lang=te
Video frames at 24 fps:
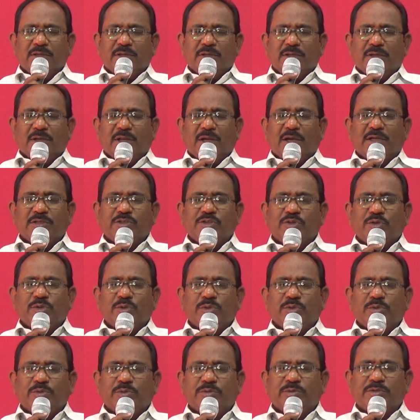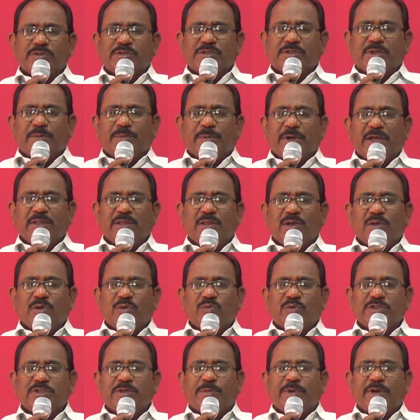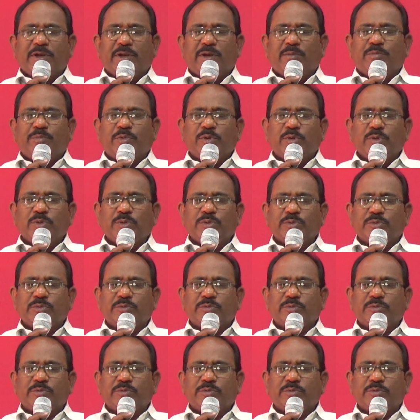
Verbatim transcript: లాజరు సమాధిలో ఉంచబడినప్పుడు